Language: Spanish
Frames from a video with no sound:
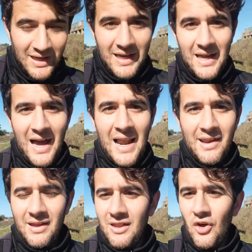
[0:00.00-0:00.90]
Eh,
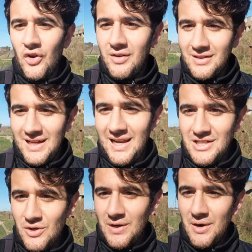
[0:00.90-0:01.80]
alrededor de la
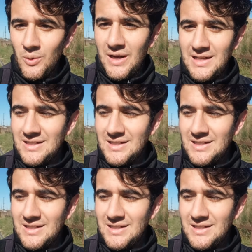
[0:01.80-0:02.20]
zona rural